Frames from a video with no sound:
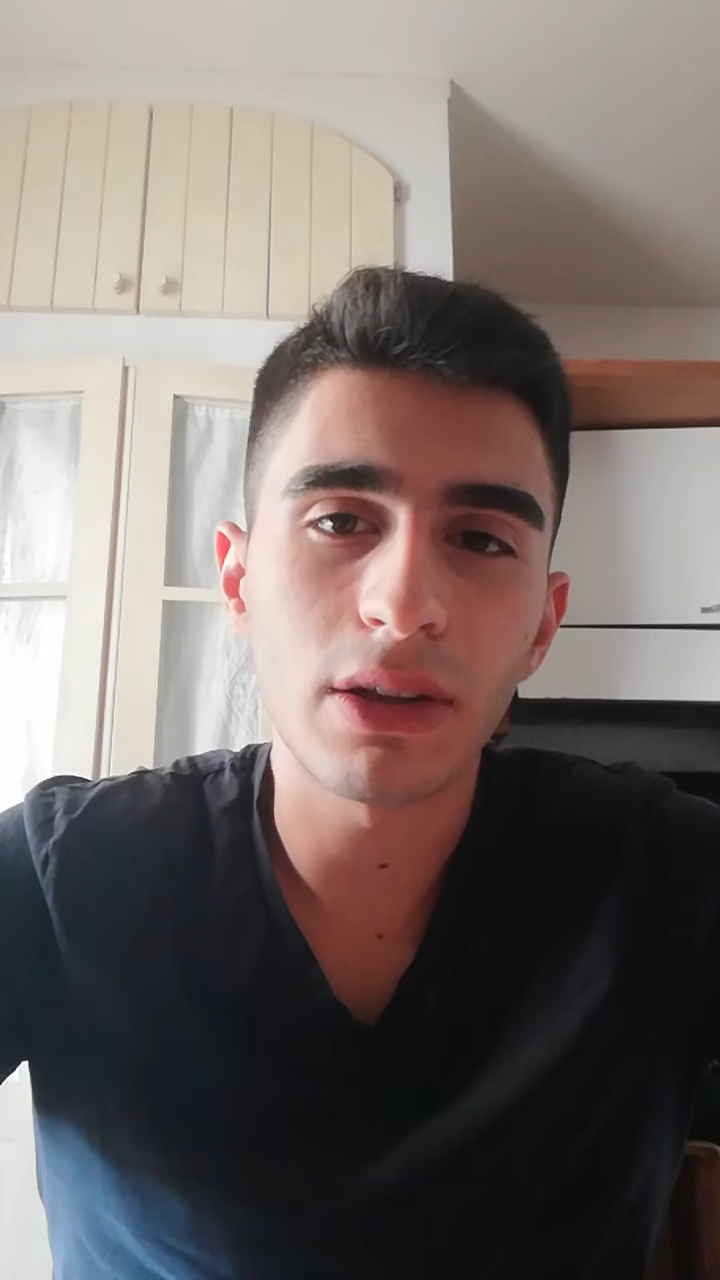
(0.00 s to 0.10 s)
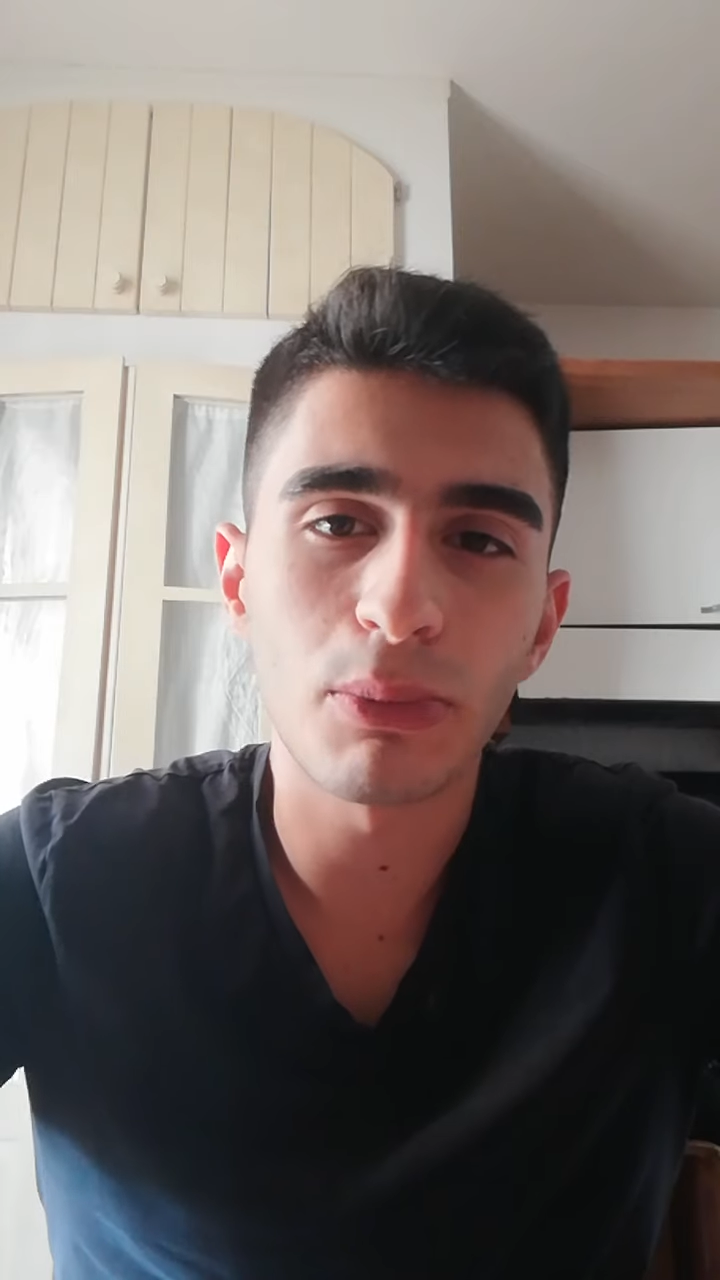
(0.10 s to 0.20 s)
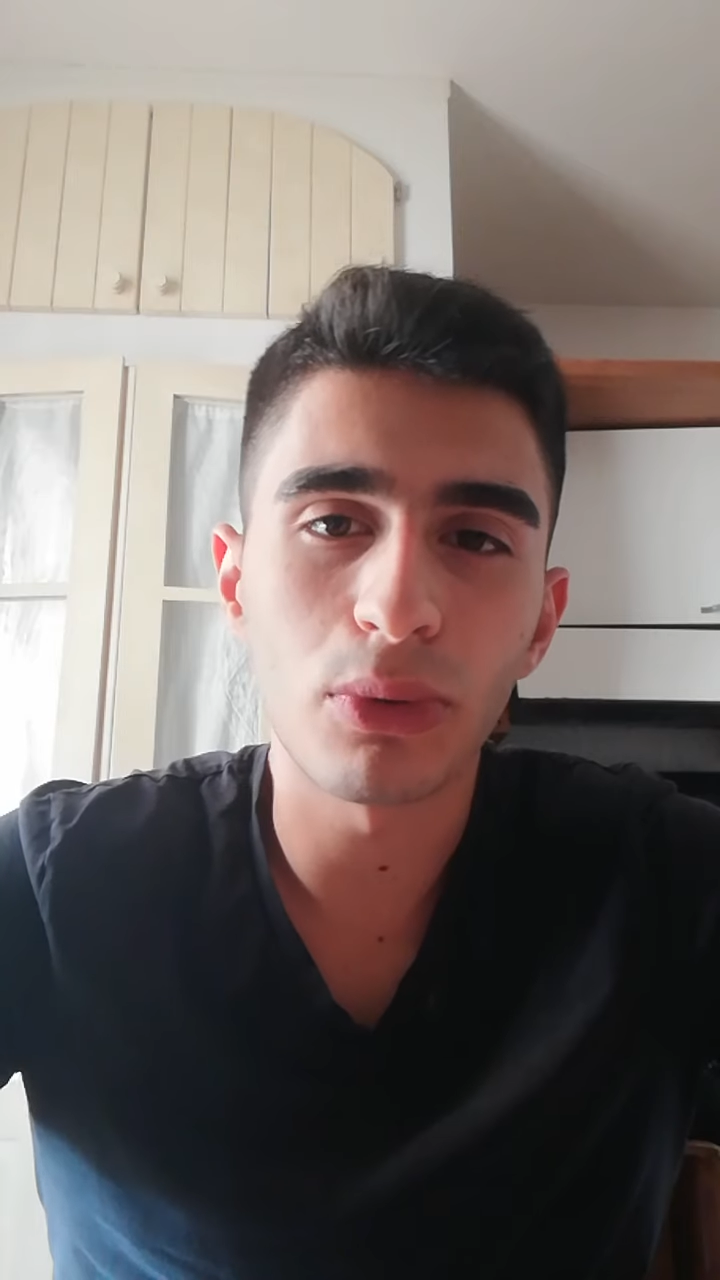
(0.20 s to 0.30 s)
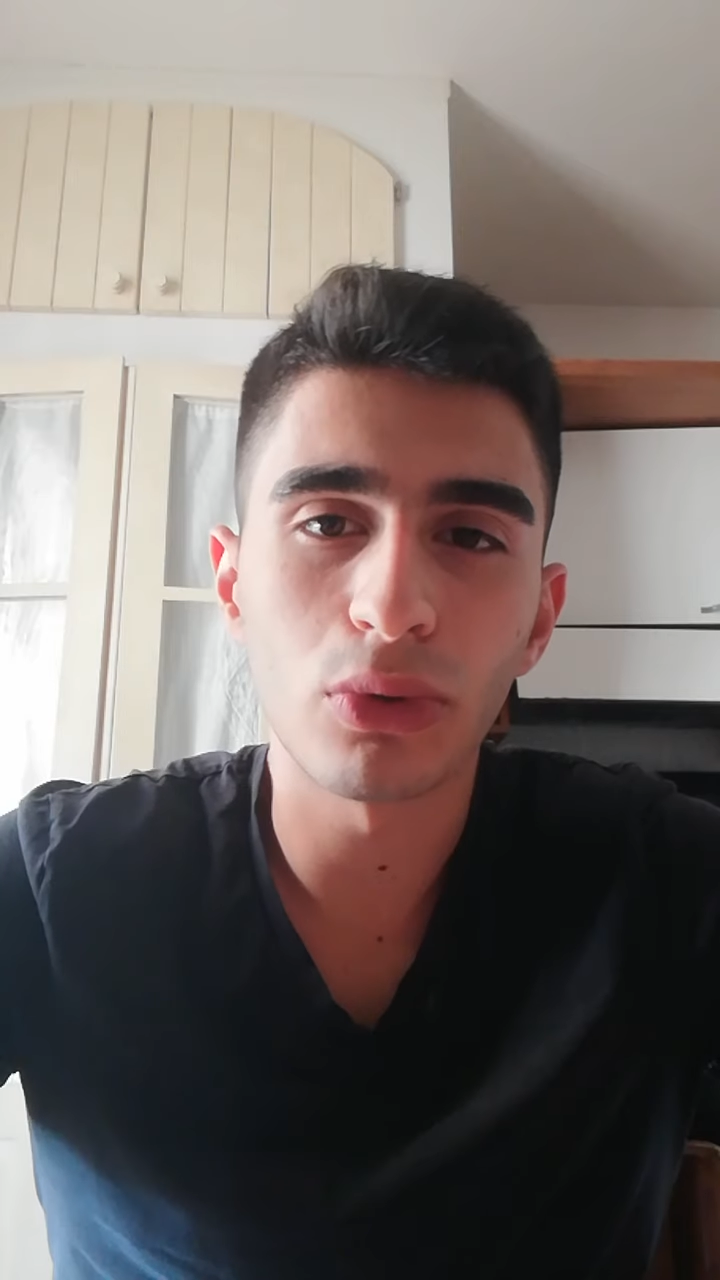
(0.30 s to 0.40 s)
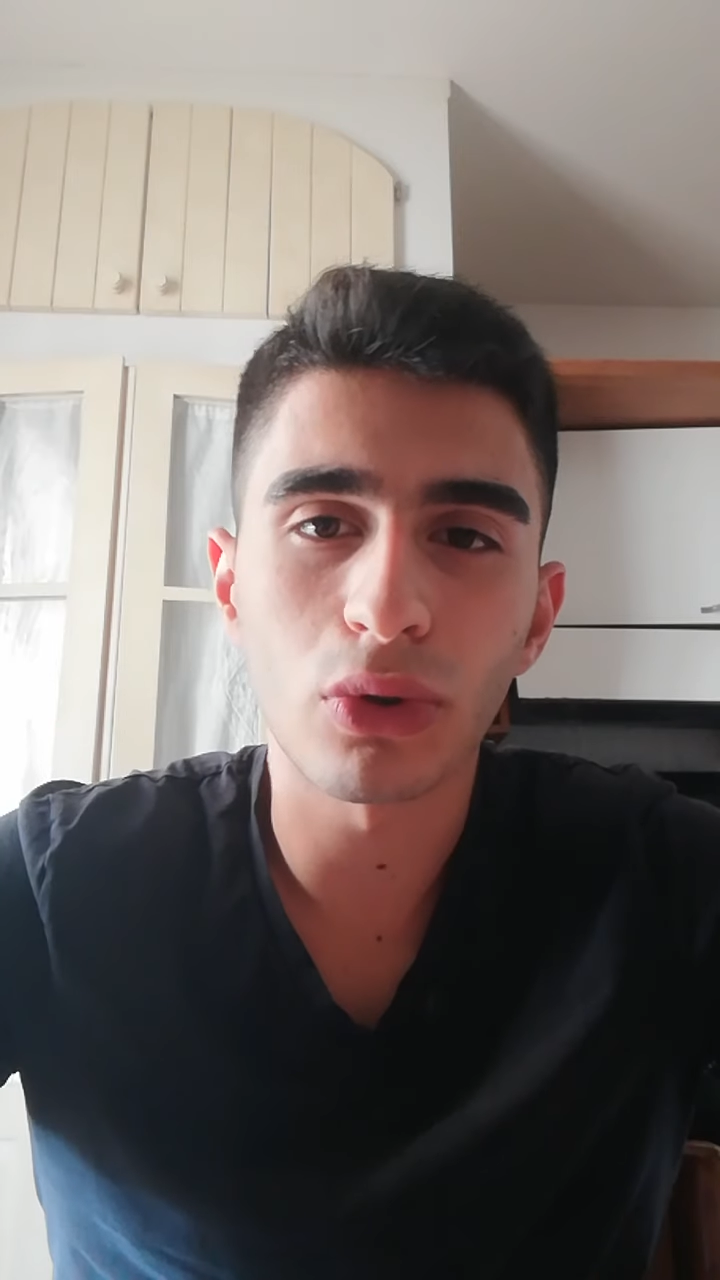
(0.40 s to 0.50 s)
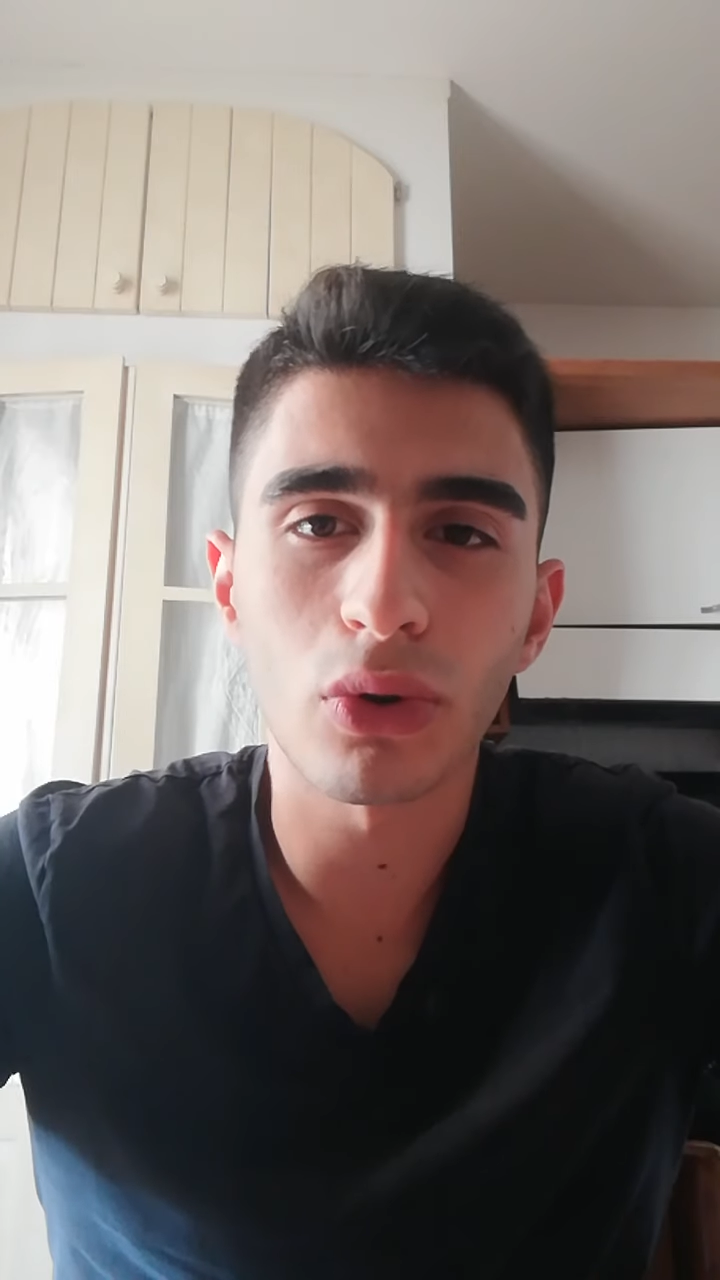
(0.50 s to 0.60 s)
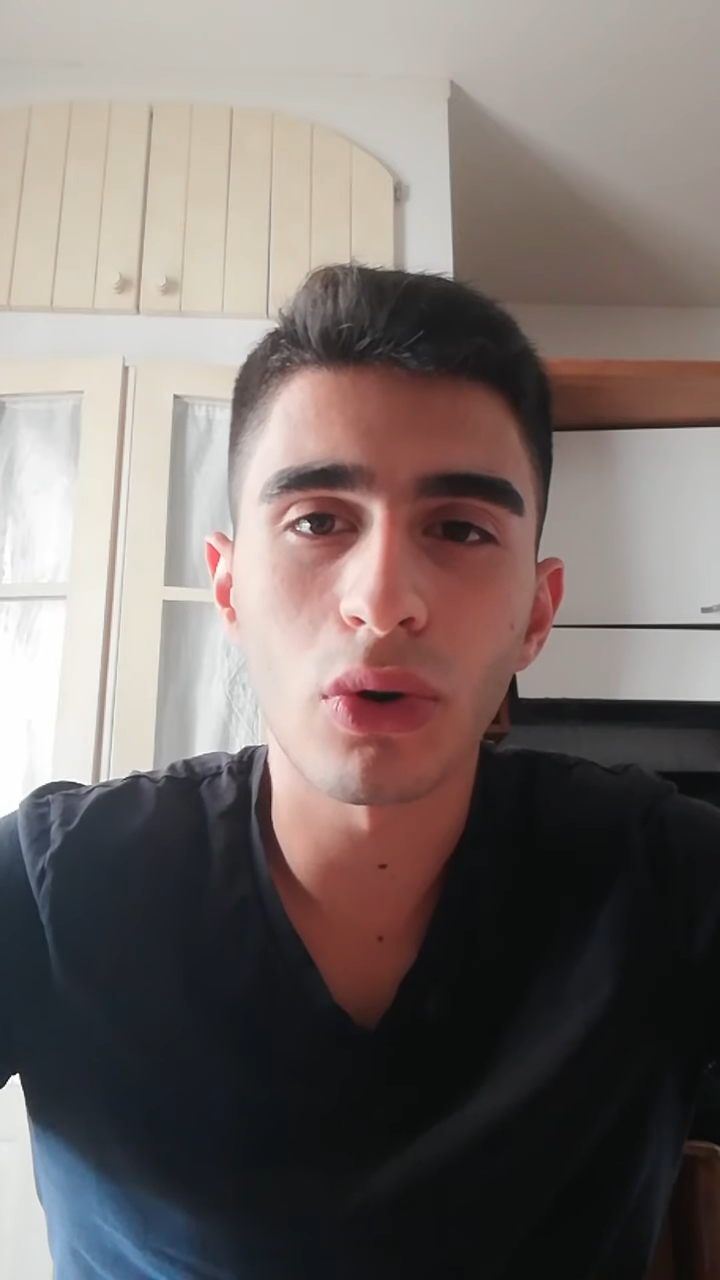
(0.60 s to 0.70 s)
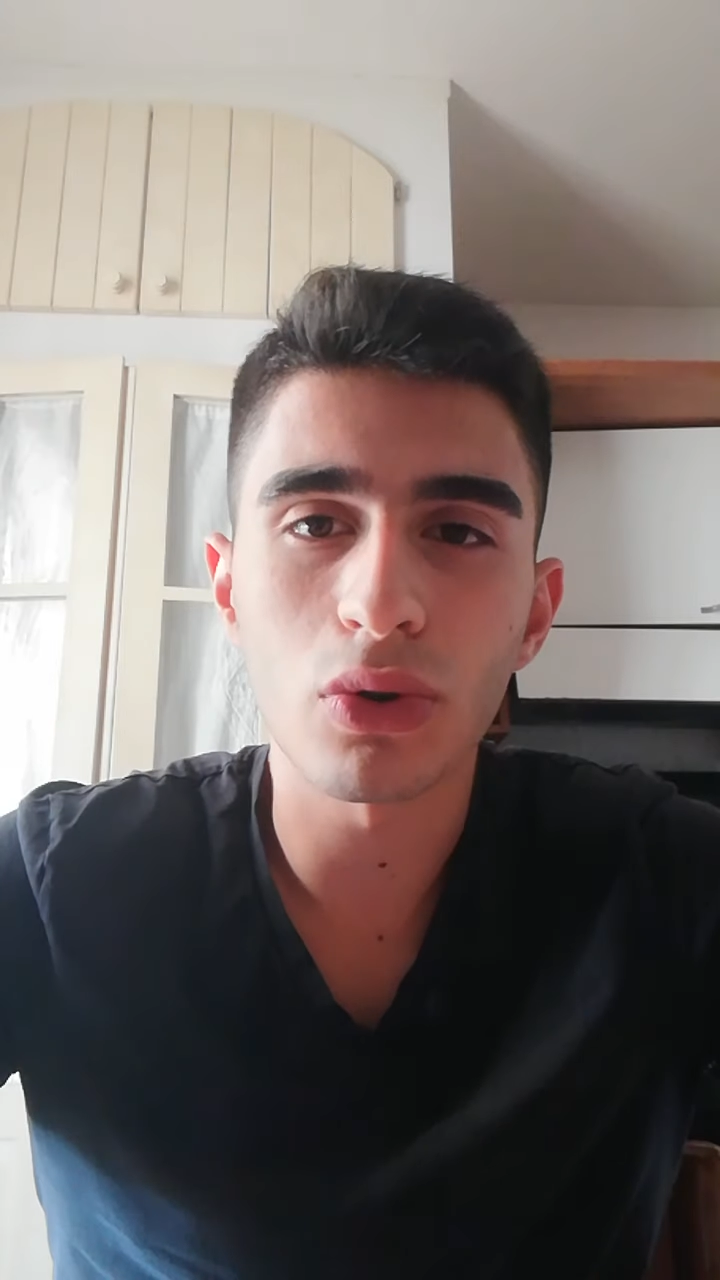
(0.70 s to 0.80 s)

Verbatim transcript: appunto ho